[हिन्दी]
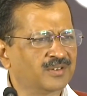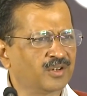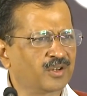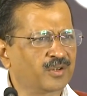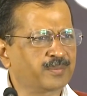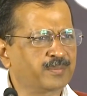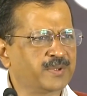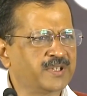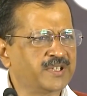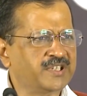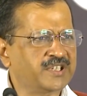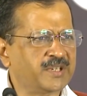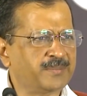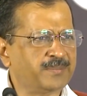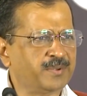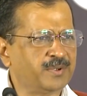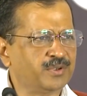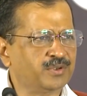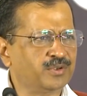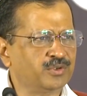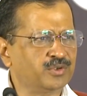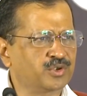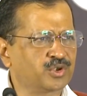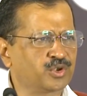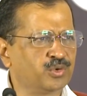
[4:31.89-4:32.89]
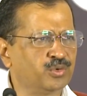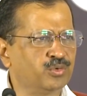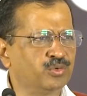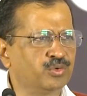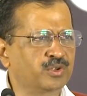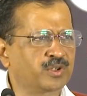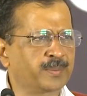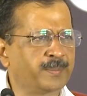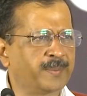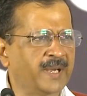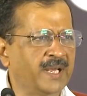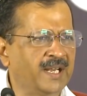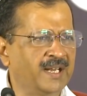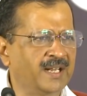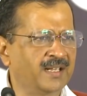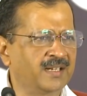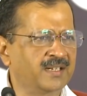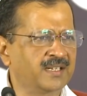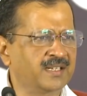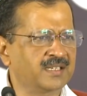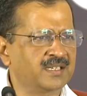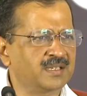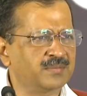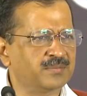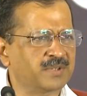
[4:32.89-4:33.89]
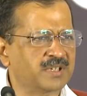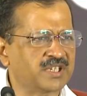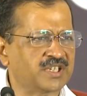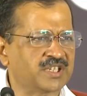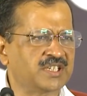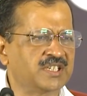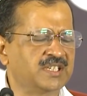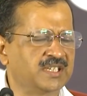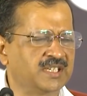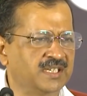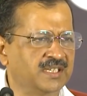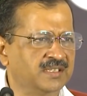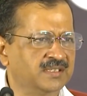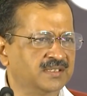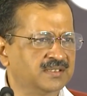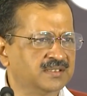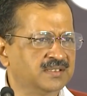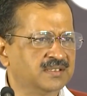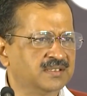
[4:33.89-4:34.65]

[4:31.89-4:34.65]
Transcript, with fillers: और बीजेपी तो झूठ फैलाने की मशीन है